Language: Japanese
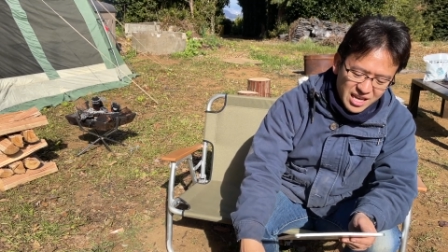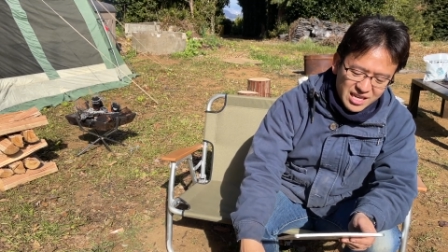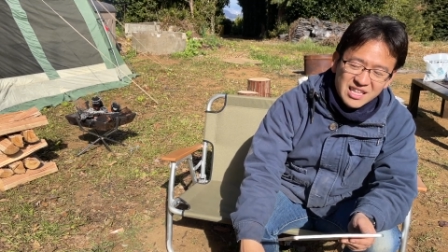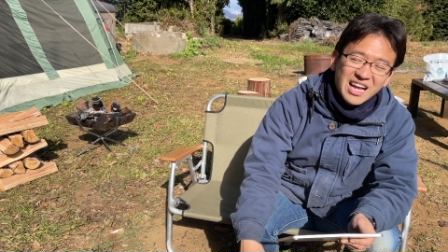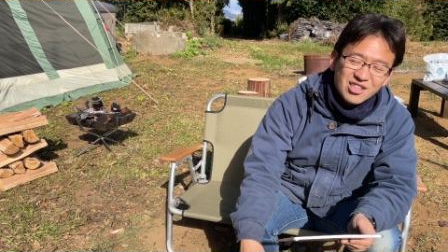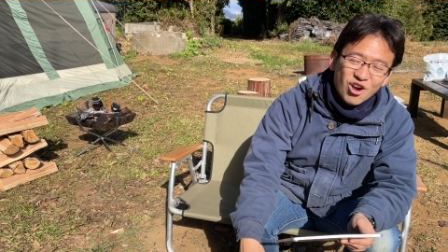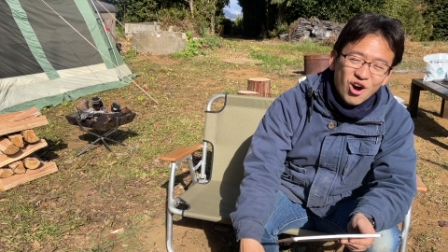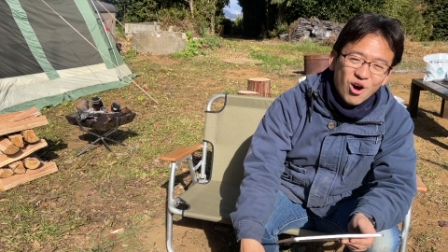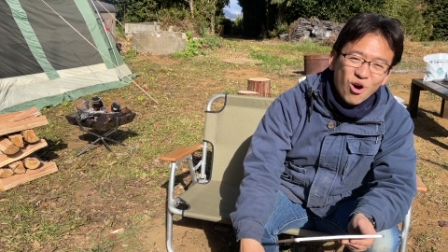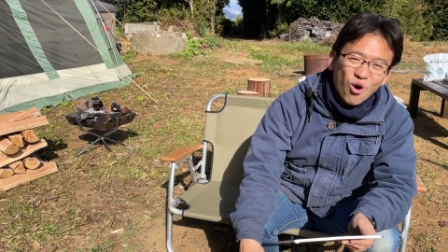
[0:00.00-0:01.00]
なんと
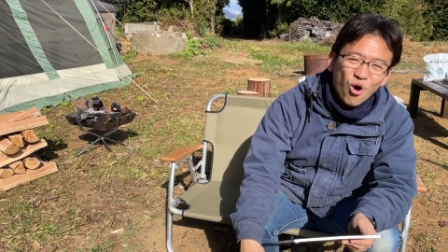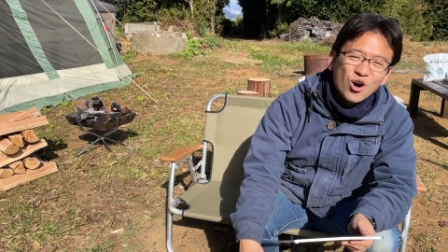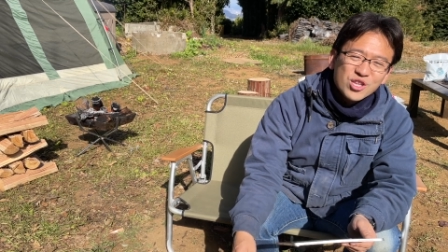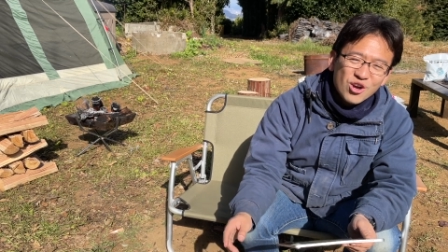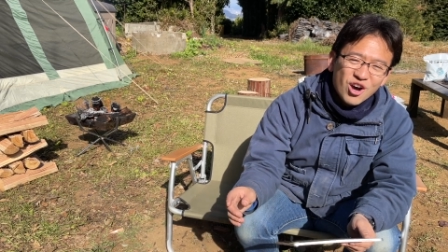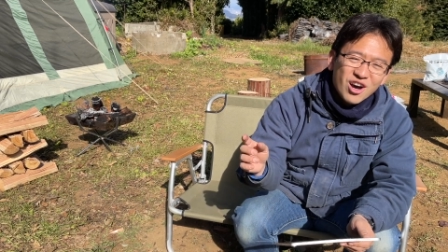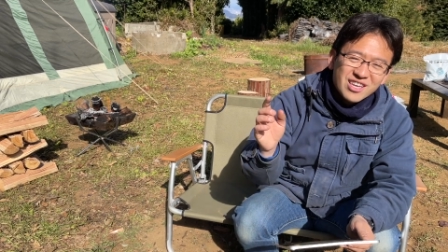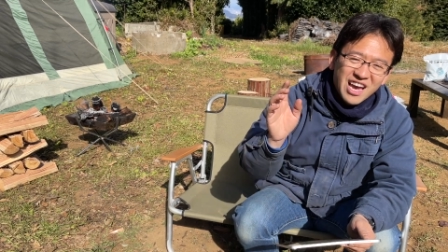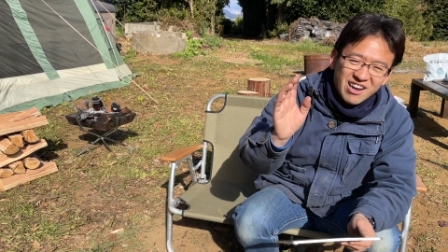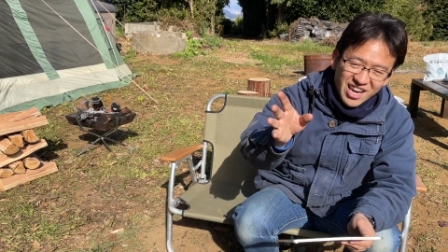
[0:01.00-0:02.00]
大トロ
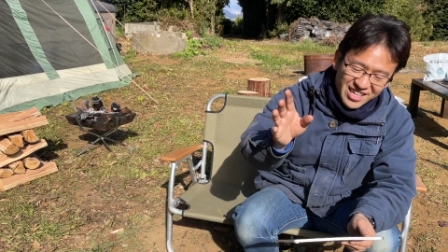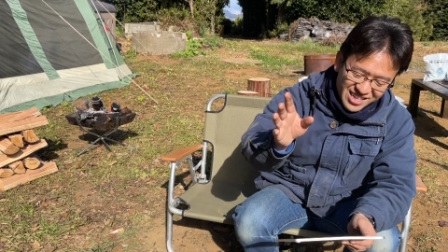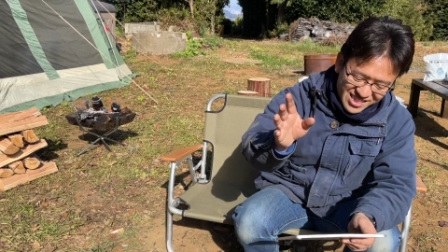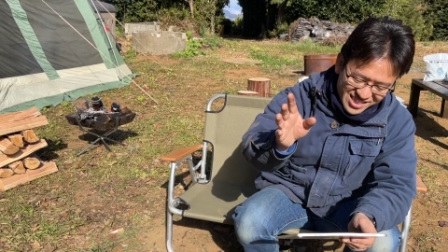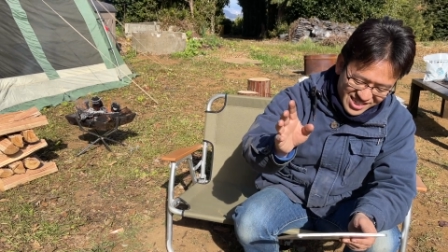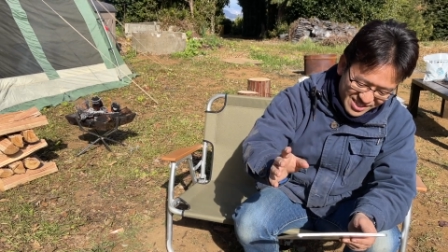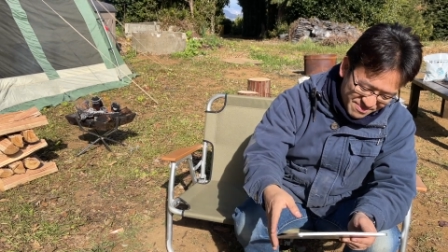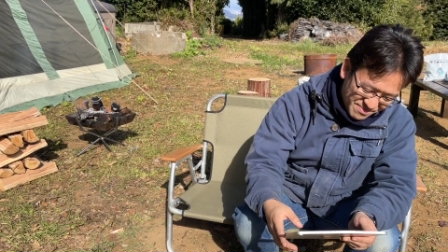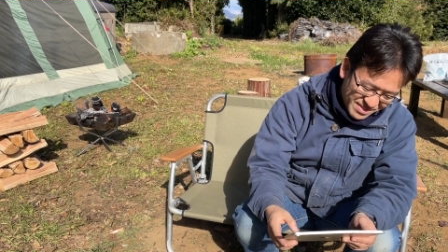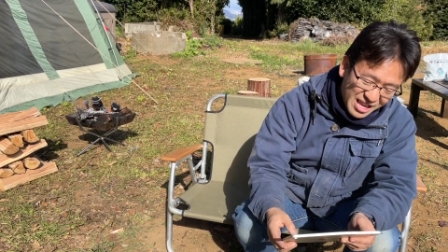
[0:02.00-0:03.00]
ひゃくえんです。
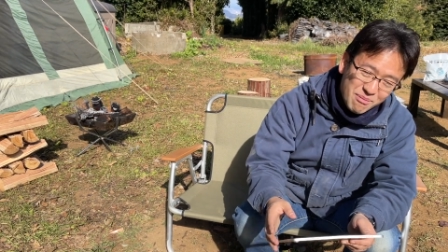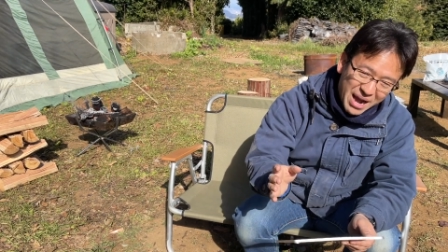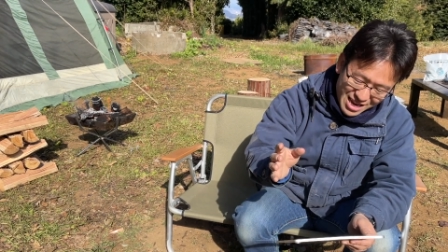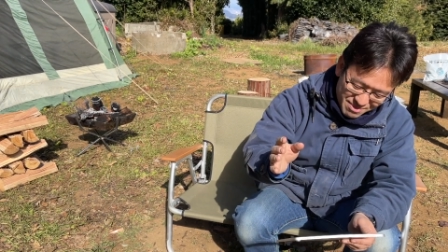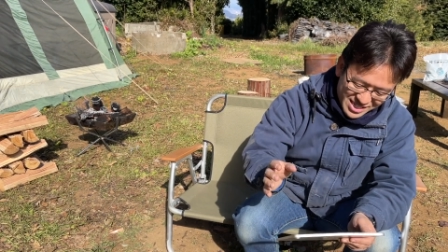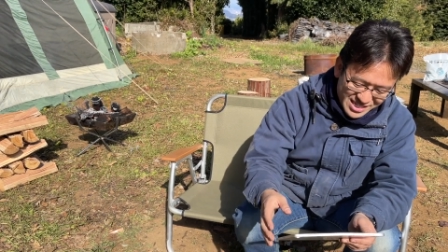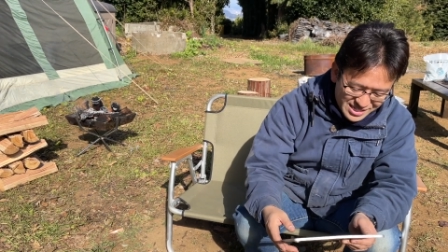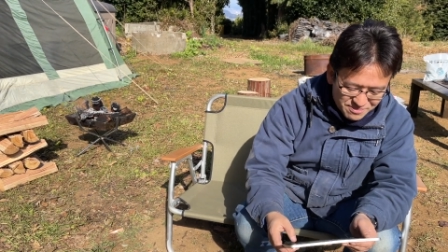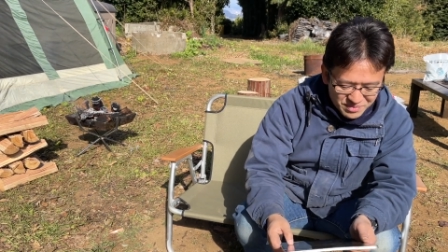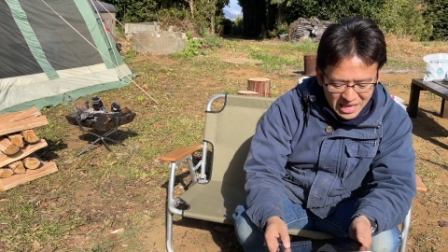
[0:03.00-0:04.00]
参ります。